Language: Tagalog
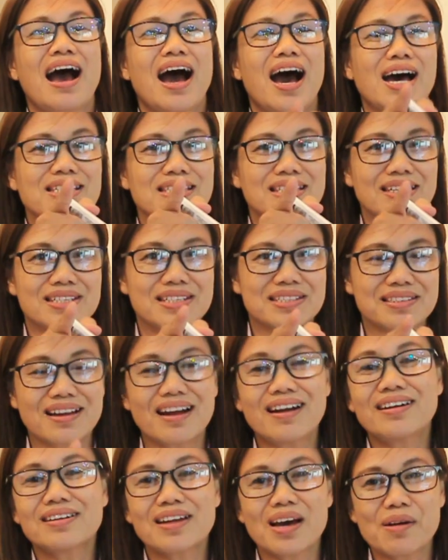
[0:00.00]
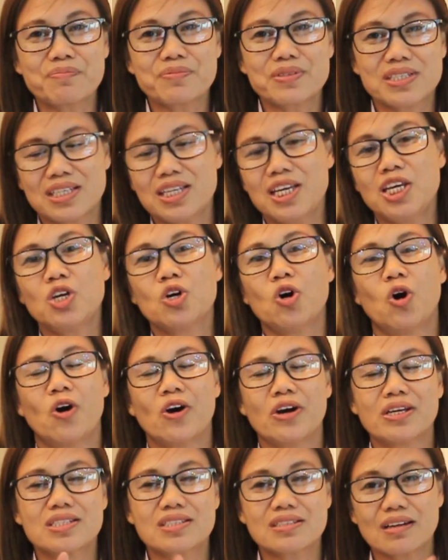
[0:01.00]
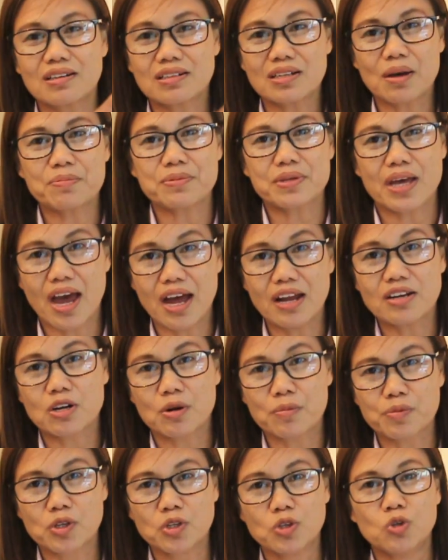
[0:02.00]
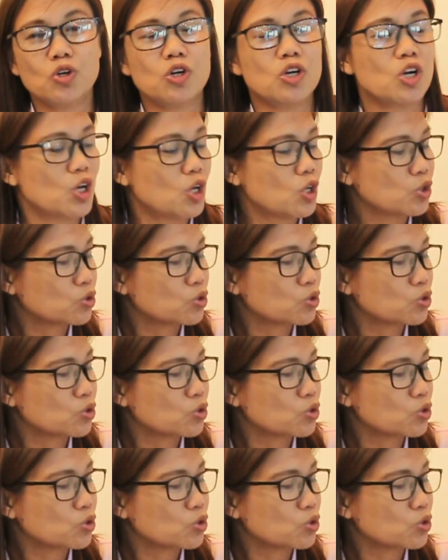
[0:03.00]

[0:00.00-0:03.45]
as a startup CEO, startup entrepreneur,